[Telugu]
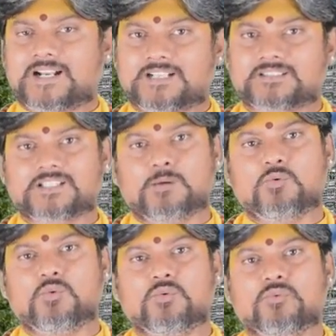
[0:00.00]

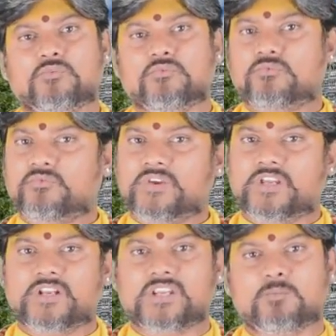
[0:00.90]
రక్తము
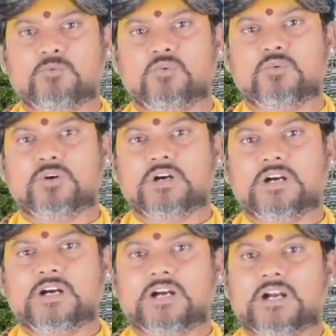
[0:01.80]
వీర్యము
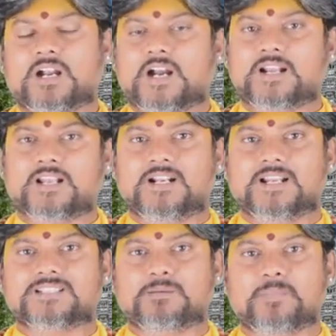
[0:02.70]

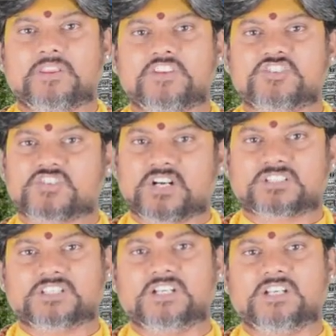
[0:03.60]
కండరాలకు సంబంధించిన
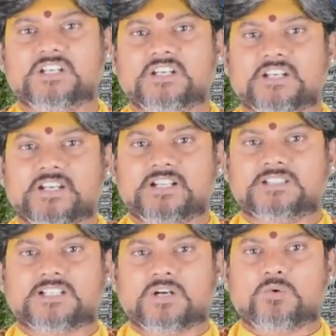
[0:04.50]
శక్తి
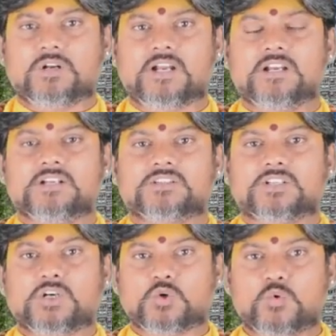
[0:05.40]
ఇదంతా కూడా
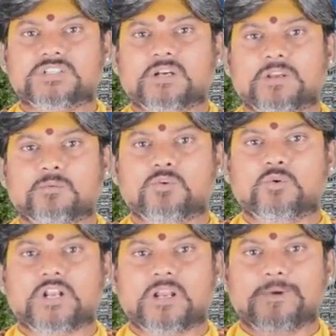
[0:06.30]
తక్కువ
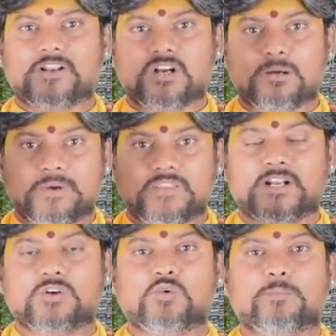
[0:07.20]
సమయంలోనే మన యొక్క మెదడుకు